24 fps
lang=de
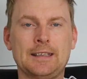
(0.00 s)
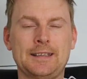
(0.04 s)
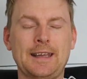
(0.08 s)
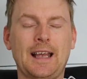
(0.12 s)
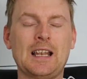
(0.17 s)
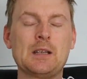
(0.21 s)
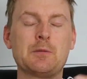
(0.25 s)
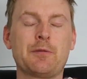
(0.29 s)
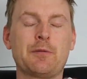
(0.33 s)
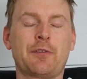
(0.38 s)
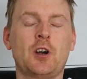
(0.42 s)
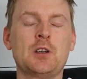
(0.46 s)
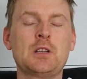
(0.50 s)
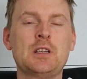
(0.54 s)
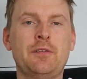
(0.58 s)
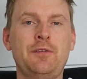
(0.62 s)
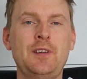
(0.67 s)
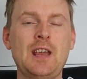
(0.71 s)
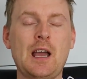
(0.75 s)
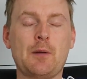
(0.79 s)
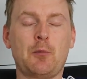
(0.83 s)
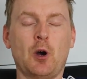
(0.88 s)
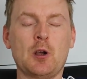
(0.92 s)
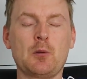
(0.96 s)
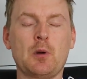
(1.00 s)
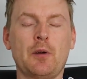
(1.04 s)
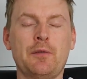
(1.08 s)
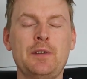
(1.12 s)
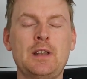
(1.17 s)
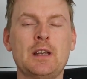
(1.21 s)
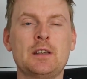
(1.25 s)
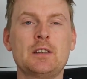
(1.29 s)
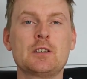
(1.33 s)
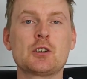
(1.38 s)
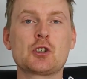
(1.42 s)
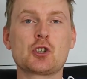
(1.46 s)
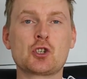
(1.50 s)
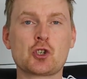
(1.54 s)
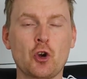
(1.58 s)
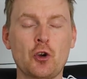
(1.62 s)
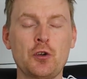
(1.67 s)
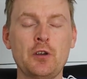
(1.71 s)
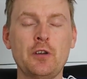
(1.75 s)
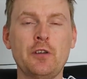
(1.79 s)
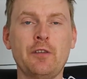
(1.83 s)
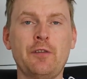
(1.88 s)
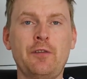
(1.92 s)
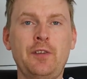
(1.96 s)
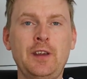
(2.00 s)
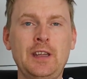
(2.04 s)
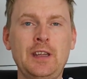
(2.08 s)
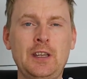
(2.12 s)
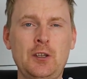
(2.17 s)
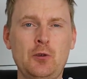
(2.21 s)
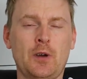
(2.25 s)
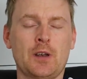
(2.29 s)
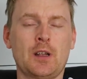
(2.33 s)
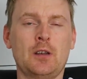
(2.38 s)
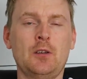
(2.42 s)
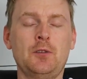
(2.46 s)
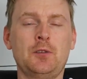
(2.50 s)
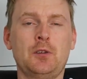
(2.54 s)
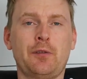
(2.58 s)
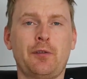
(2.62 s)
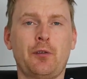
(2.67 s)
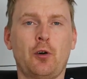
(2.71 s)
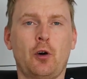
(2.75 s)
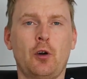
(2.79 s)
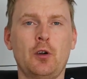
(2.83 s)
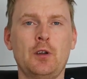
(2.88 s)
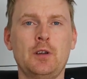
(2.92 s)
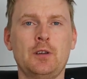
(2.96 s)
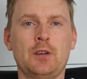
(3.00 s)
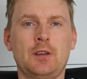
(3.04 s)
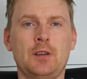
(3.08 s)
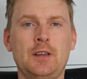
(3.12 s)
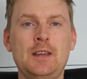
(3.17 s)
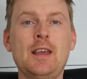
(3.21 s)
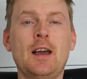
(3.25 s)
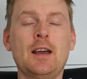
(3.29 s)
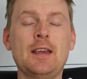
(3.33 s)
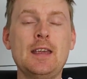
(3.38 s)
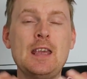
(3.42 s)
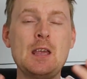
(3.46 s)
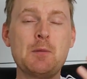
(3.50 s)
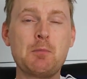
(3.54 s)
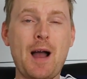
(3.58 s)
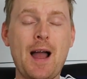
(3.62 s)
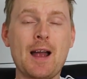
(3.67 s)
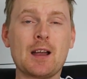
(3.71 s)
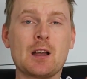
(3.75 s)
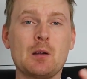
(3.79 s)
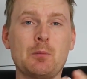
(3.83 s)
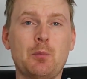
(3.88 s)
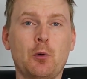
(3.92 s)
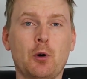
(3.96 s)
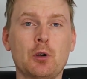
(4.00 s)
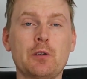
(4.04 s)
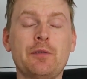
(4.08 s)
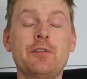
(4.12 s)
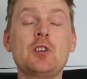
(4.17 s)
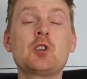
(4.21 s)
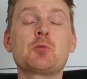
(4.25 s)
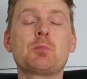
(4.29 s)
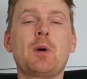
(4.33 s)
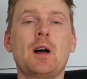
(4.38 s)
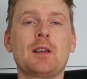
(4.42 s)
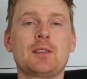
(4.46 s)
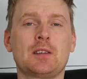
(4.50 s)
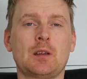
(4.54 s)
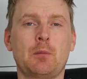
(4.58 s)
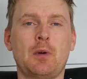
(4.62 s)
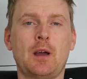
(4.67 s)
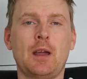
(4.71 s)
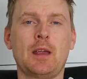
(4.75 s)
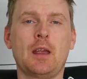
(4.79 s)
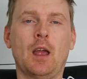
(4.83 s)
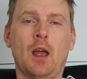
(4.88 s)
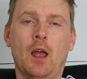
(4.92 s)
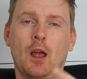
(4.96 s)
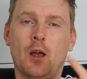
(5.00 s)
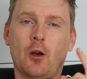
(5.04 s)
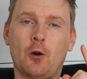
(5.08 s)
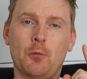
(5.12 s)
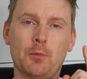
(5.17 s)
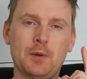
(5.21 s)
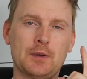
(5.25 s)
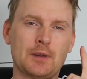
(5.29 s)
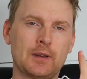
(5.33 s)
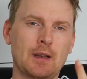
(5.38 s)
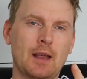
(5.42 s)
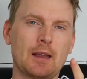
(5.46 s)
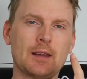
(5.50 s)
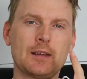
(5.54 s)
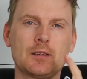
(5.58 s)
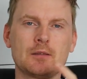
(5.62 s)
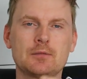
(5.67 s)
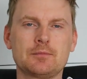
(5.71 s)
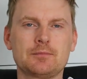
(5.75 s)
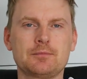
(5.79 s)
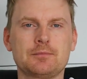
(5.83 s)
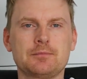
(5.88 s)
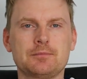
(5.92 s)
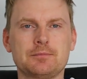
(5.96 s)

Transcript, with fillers: Ja, liebe Freunde, wir haben heute mal wieder eine schöne Videoanalyse für euch hier im Angebot. Viel Spaß dabei und bis gleich.